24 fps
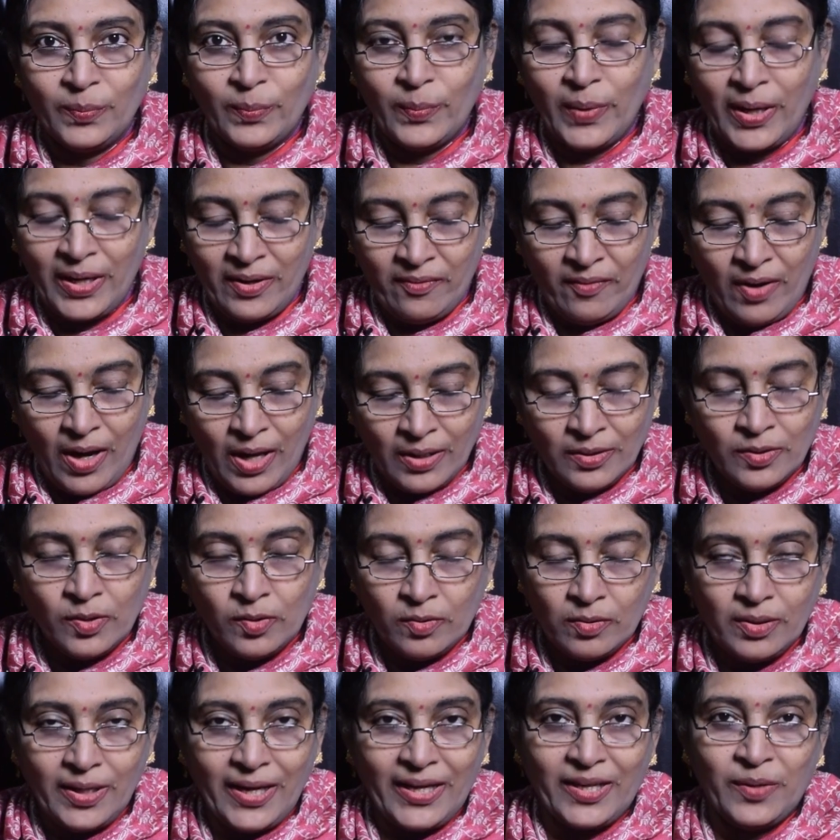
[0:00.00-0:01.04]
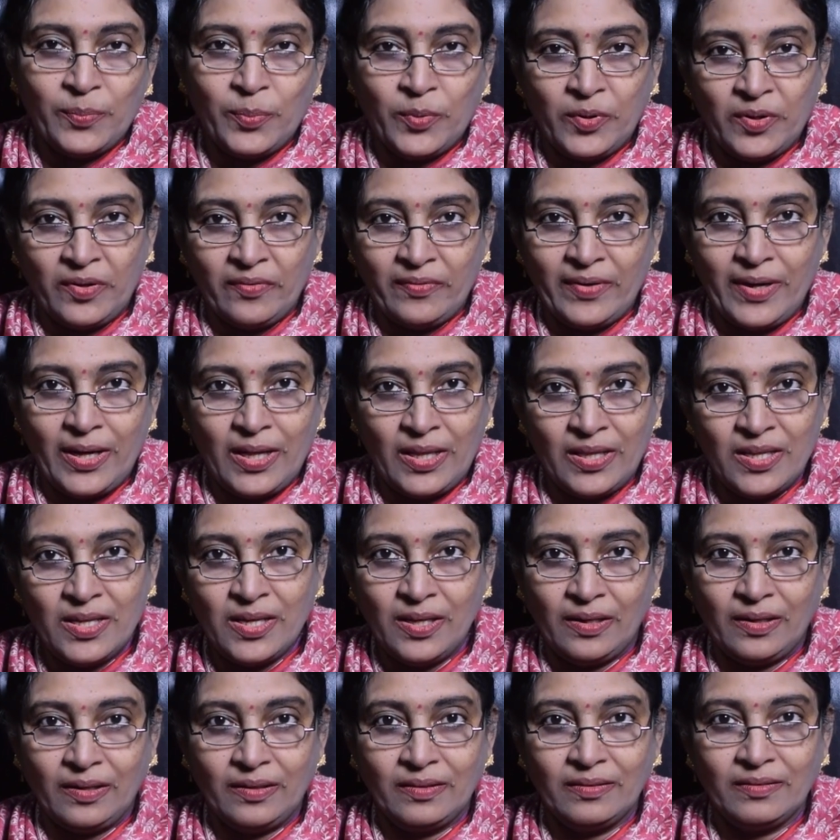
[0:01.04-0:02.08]
మనం అందుకోలేకపోవటం
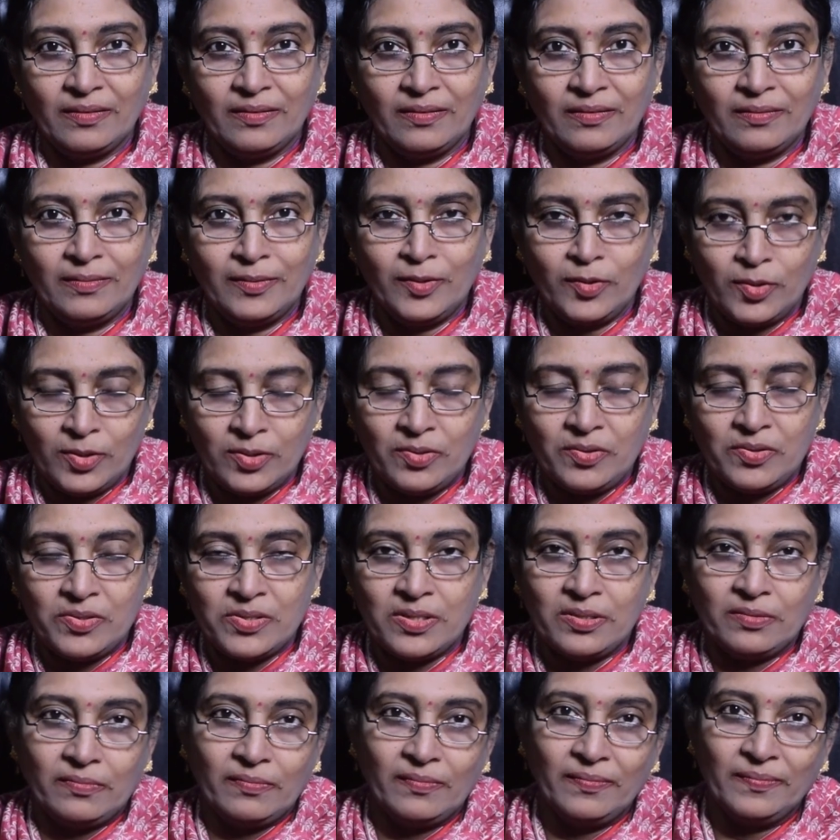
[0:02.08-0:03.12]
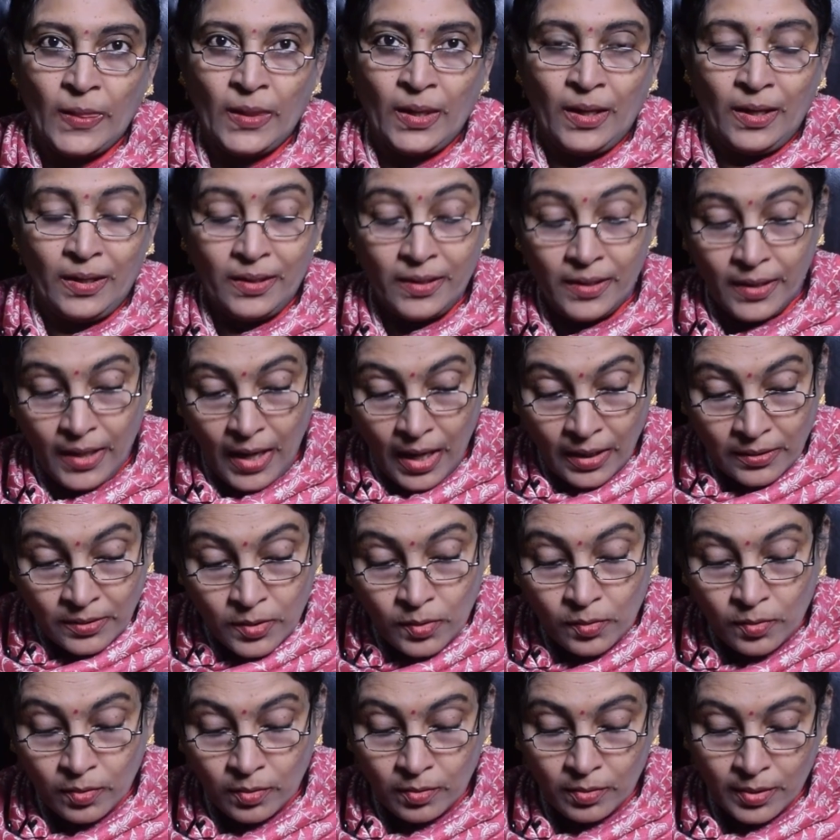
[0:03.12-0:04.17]
అనేది దురదృష్టం ఈ
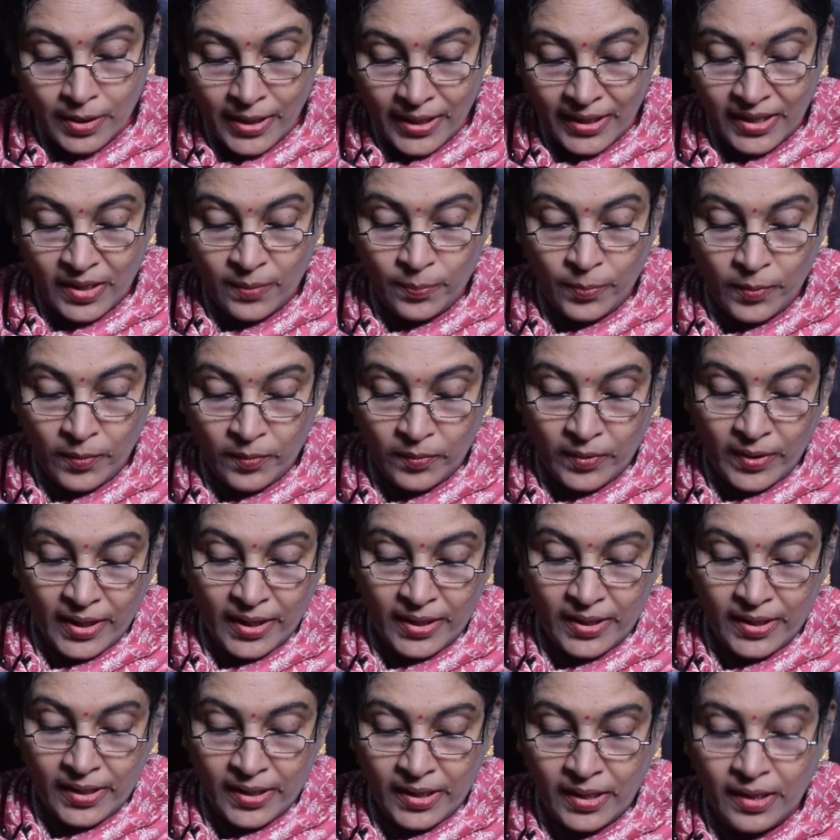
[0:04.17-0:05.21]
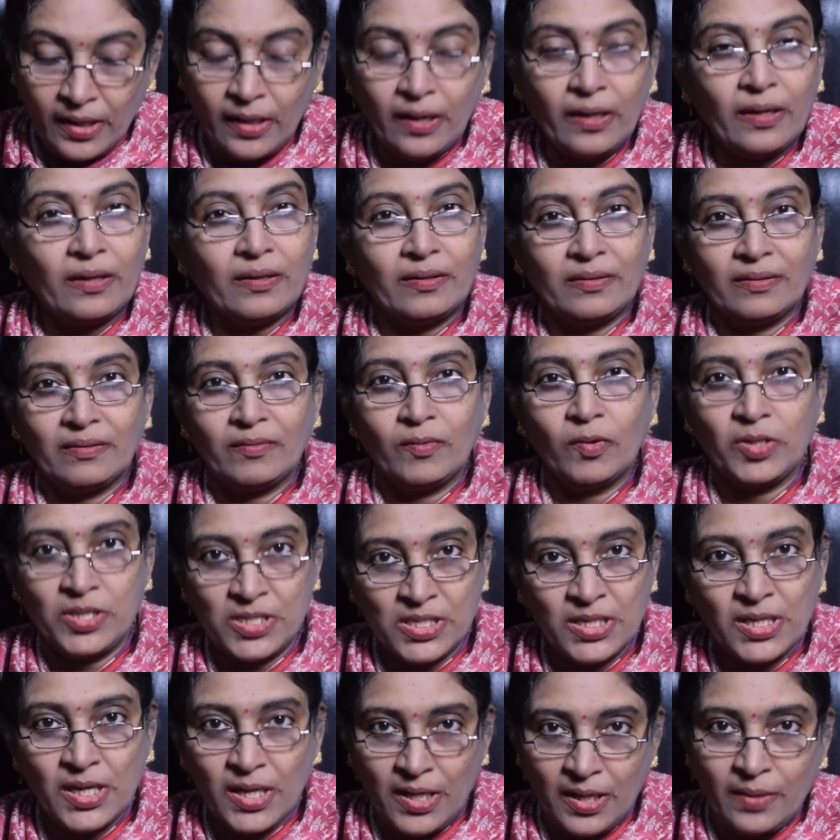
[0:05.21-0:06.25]
అందుకోలేకపోవటానికి ఒక
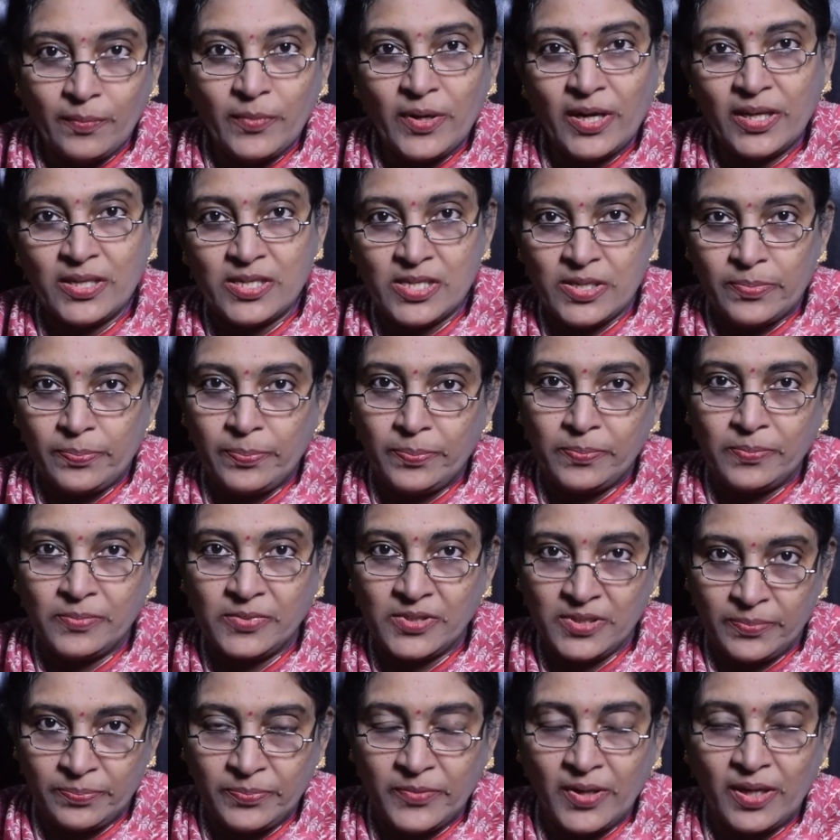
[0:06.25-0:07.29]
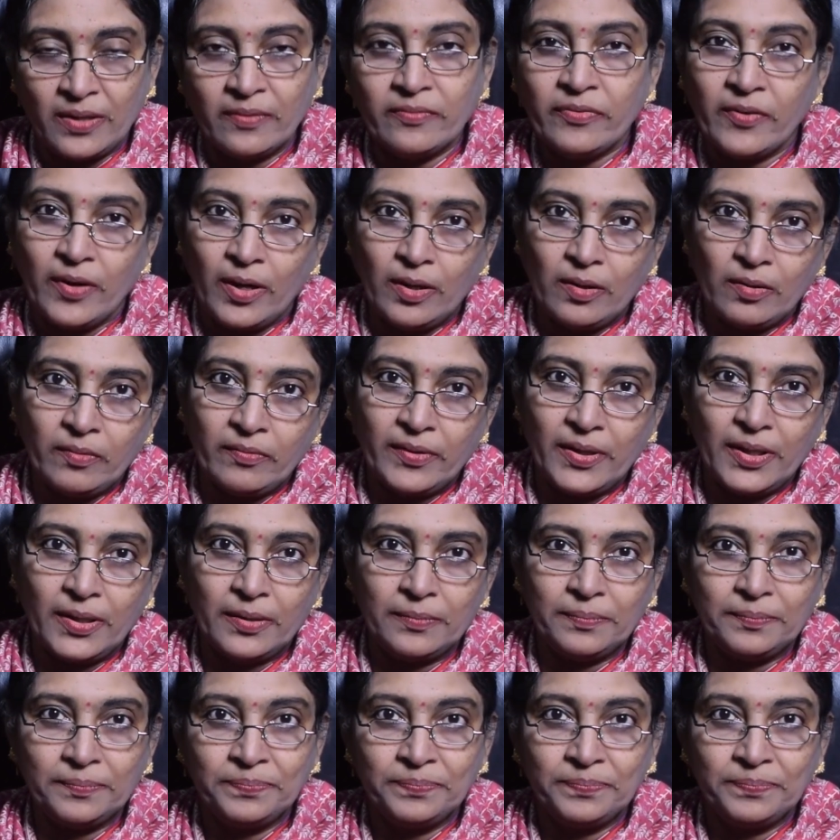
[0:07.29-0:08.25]
చిన్న రెమెడీ చెప్ చెప్తాను ఫాలో అవ్వండి